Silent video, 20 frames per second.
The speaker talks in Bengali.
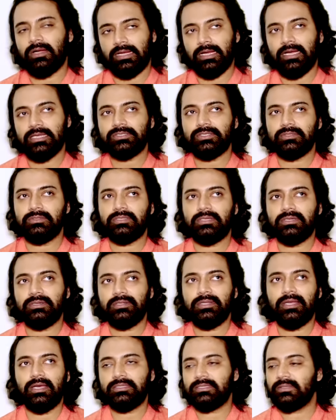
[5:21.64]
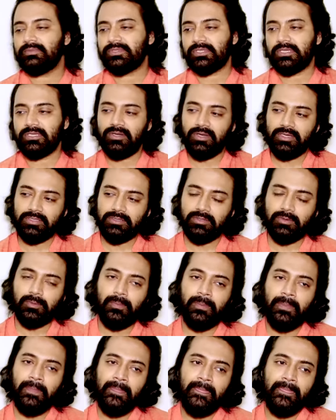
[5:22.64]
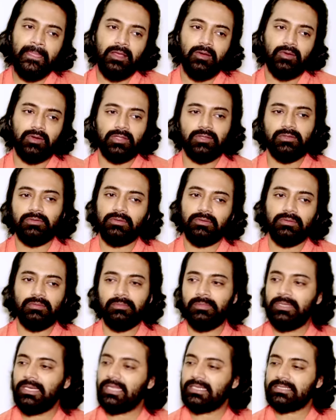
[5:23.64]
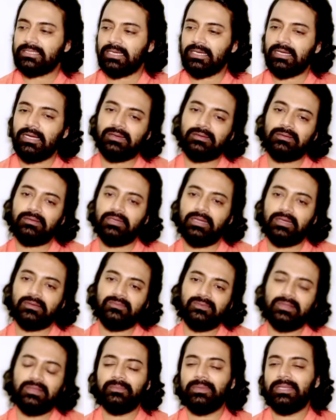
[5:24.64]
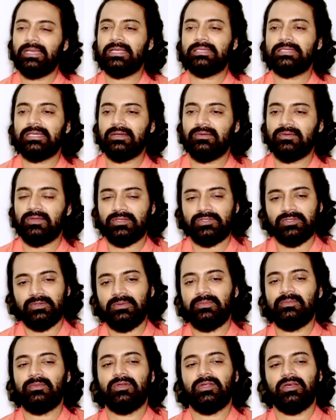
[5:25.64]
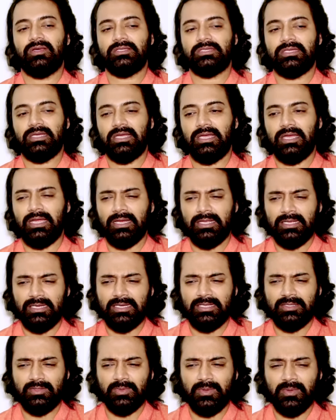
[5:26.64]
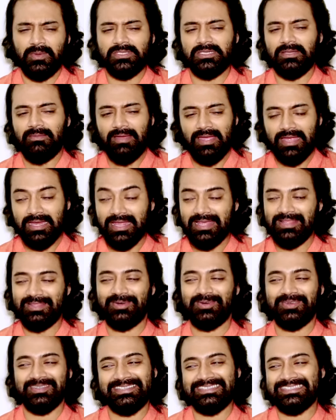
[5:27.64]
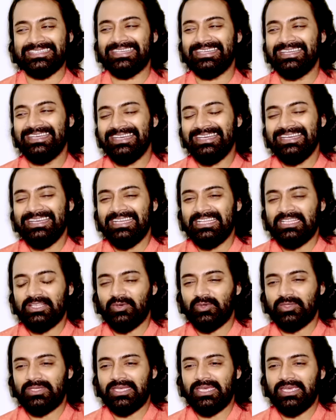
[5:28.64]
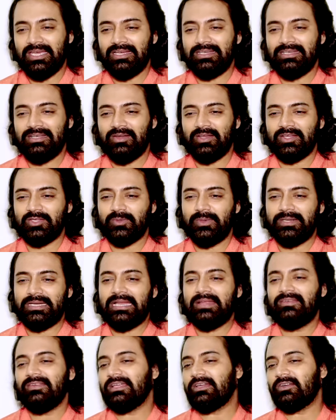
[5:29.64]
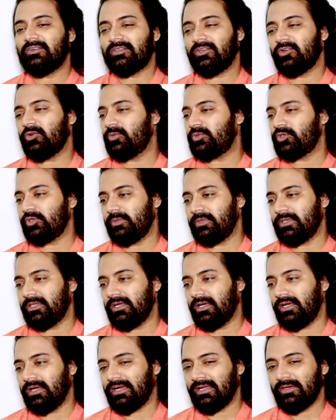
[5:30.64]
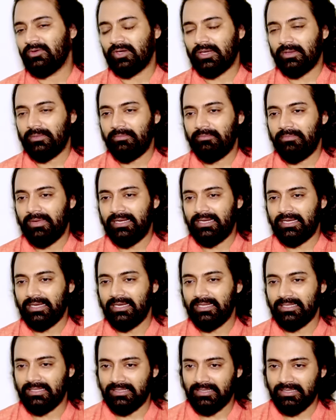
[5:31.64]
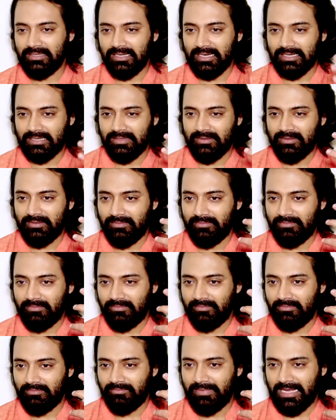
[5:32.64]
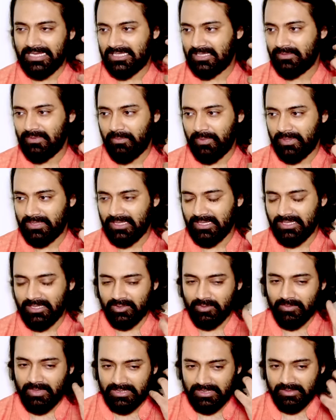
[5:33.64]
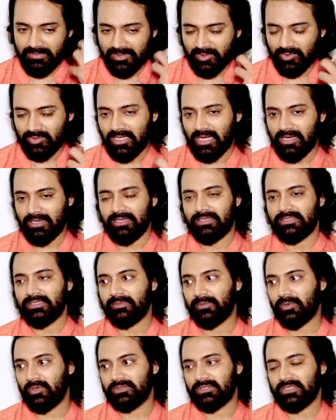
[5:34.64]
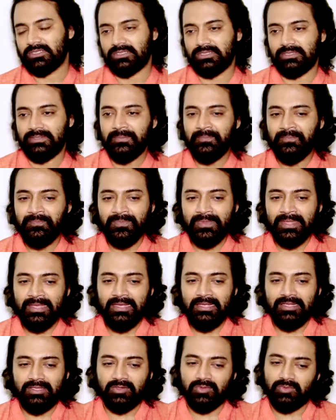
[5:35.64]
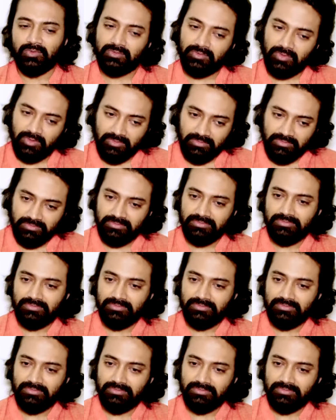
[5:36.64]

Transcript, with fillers: কাজ করতে গিয়ে অ্যাজামশন হয় তো ওটা তো মিলে যায় গাট গাট ফিল মিলে যায় অনেক সময় মনে হয় যে হ্যাঁ আরে এটাই তো ভেবেছিলাম হ্যাঁ এটাই তো হচ্ছে তো ওতে কি হয় না অনেক সময় ডেলিভারি করতে খুব সুবিধা হয় কেন ওটা মেন্টালি একটা ম্যাচের ব্যাপার থাকে তো মাথার ভেতর থাকে সাবকনসিয়াসে তো তখন